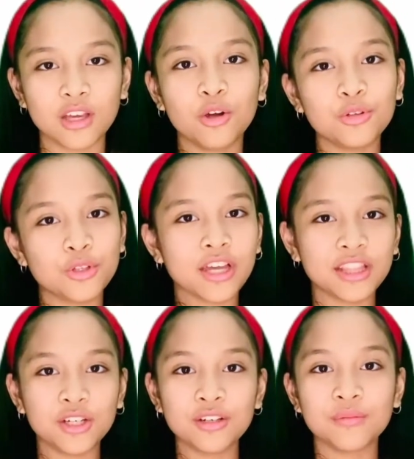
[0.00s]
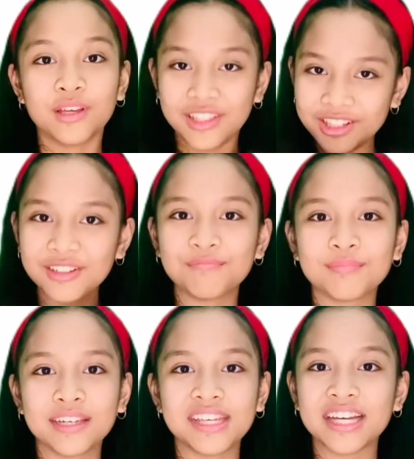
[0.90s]
Untuk itu, yuk
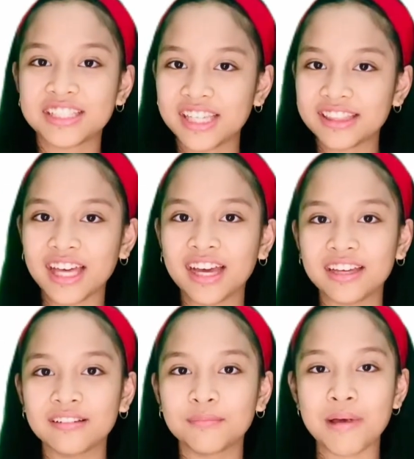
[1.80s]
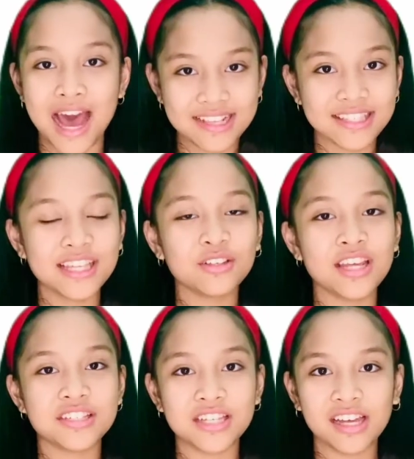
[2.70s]
kita cinta bahasa
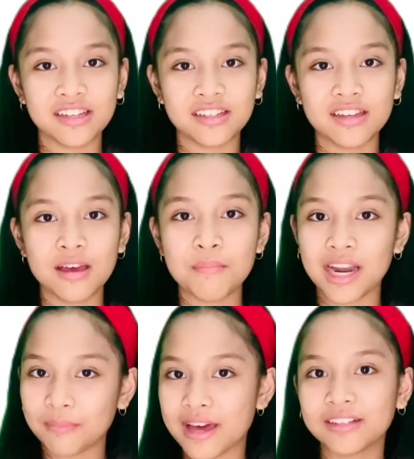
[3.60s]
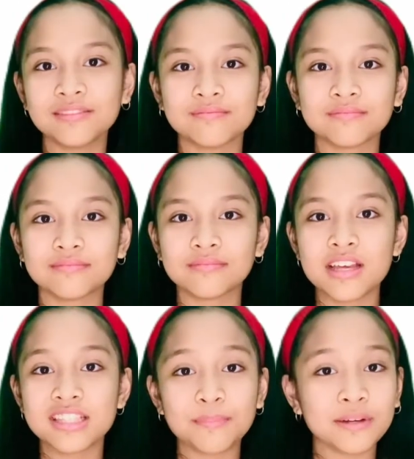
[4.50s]
Indonesia bareng-bareng
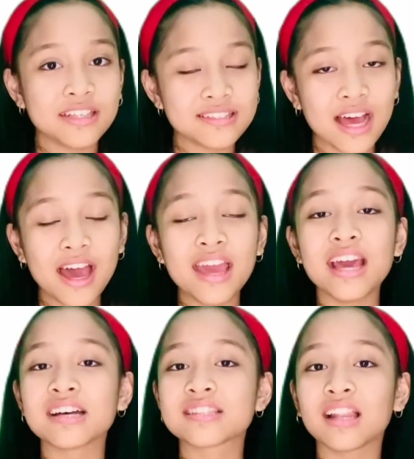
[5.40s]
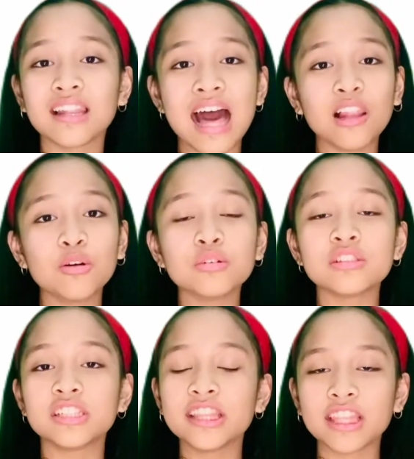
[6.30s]
seperti saya yang selalu
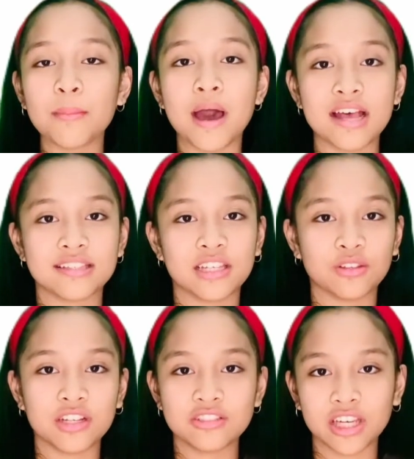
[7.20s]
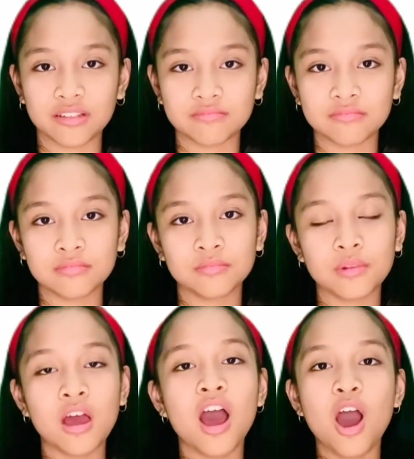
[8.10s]
cinta bahasa Indonesia.
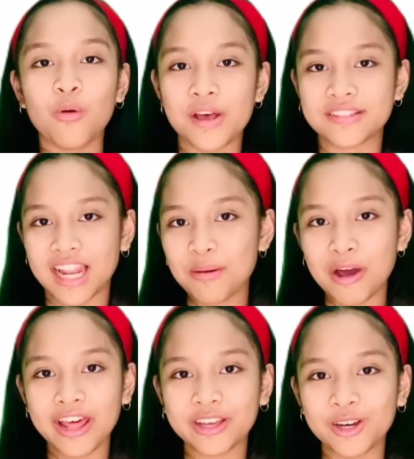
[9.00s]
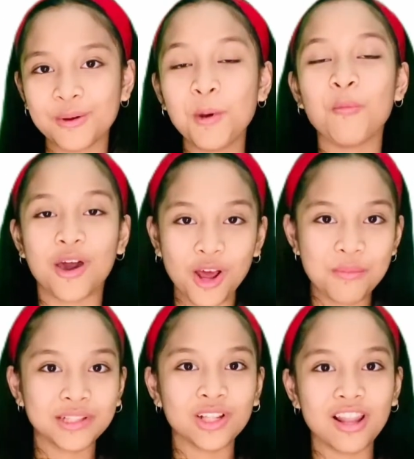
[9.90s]
Wassalamualaikum
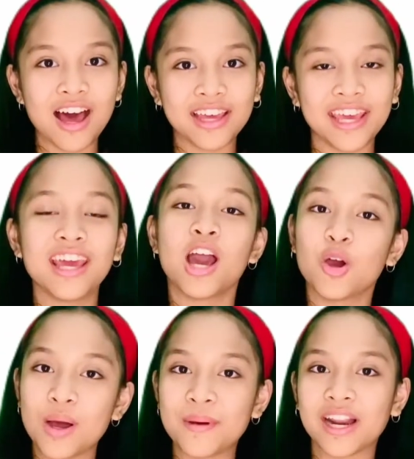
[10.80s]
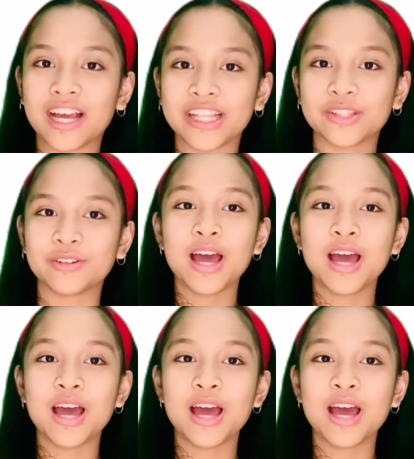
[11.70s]
warahmatullahi wabarakatuh.